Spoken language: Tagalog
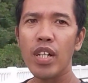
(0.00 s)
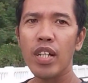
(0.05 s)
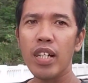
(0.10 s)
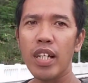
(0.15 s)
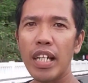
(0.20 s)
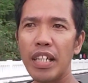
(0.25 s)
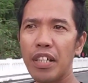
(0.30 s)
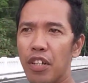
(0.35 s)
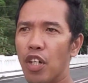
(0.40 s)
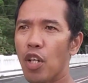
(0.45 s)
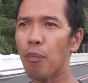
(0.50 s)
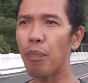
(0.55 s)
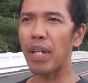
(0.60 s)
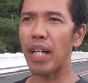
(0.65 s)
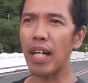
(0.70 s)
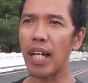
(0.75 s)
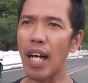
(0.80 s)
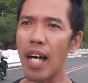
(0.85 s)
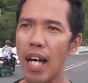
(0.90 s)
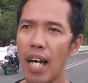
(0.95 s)
Ito yung
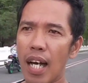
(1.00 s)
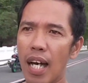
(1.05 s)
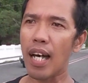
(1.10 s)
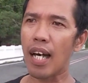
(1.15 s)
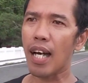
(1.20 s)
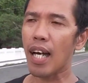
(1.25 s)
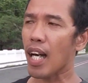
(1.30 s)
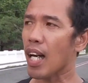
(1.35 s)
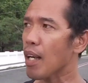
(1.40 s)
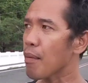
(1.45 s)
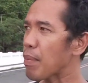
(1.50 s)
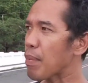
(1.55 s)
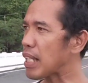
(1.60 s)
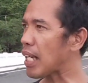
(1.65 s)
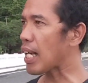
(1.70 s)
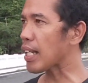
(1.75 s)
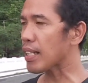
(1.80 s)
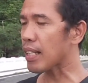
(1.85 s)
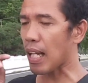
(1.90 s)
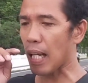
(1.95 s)
pinaka
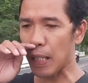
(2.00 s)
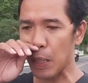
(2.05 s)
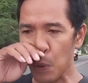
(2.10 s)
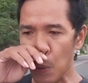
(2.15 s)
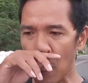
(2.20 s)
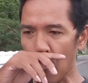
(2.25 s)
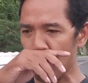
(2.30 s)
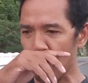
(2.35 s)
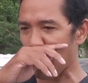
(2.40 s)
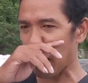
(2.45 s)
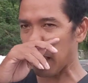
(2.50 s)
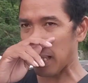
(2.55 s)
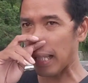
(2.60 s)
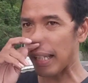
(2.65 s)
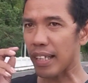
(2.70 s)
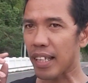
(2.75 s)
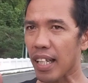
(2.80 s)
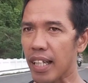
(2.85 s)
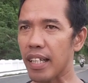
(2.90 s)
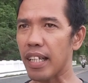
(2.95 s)
mataas na tulay mga
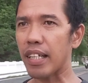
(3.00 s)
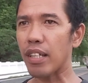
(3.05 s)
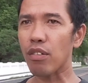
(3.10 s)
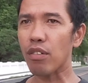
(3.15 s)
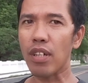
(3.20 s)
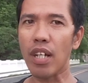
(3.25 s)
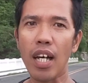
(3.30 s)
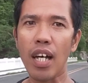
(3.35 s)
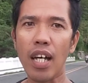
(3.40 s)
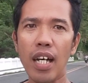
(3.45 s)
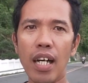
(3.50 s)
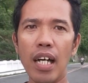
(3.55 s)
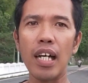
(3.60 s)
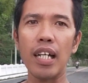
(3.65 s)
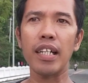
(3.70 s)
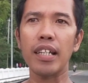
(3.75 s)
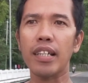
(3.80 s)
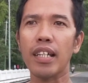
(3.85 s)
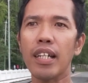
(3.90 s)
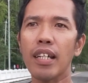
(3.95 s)
katanski dito sa
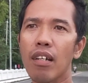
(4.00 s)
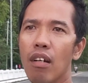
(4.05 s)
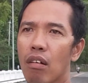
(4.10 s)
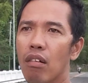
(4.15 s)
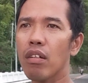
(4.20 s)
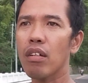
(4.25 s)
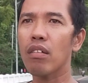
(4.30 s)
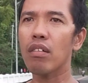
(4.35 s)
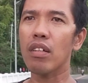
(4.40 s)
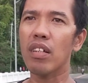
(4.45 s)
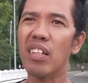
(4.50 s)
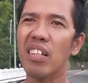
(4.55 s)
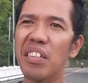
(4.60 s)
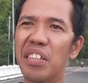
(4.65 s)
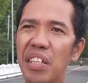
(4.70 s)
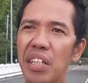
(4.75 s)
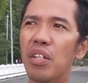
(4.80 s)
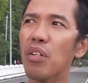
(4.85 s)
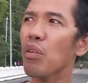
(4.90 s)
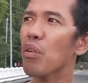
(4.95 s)
Liti. O eh,
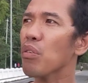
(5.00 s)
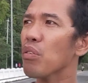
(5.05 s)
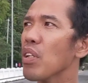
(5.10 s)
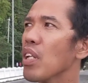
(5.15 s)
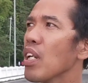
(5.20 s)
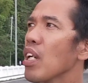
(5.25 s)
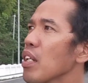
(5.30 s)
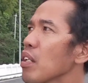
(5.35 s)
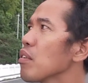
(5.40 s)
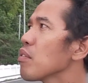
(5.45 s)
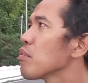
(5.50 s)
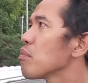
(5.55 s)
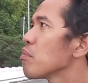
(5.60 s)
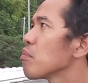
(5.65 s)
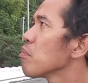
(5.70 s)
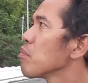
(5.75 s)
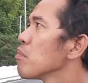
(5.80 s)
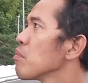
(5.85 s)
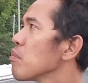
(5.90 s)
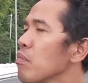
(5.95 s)
siguro sa ano
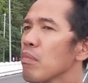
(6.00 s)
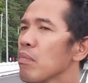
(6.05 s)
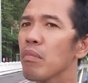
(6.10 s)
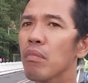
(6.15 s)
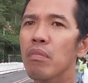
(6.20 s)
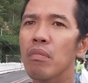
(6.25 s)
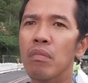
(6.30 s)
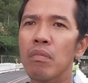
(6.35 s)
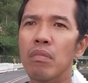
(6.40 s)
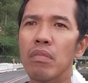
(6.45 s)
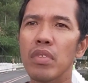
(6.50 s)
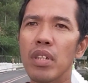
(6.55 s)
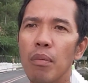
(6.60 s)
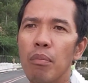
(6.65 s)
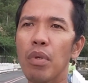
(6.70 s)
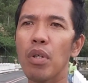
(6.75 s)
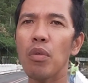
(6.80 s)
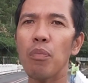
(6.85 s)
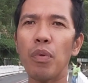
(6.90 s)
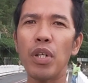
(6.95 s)
sa
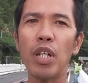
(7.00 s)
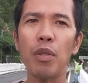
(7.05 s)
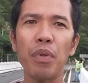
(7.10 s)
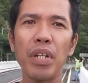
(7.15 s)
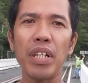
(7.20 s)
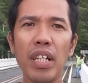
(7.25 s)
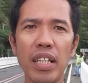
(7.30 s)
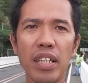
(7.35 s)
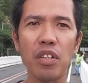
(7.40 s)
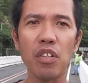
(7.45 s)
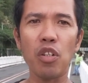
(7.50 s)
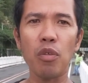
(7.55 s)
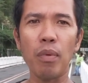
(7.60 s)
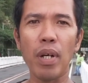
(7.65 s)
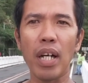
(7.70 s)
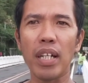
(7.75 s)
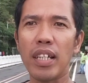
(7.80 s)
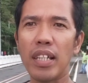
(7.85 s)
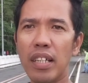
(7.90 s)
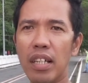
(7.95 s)
buong Pilipinas siguro
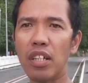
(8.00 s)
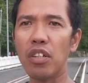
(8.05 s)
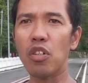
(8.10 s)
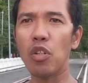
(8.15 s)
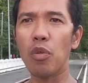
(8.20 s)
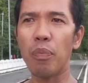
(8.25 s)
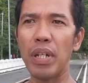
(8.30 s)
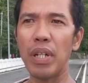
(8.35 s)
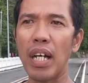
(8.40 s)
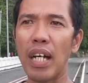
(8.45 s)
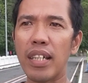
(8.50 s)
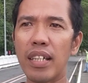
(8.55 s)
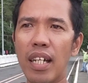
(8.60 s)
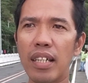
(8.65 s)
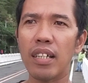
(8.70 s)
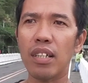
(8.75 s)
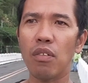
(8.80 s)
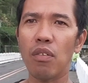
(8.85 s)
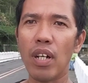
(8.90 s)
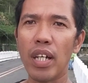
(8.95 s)
mga katanski ito yung
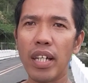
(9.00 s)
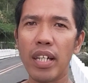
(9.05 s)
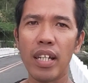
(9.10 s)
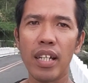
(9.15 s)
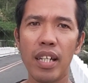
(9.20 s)
pinakataas na tulay.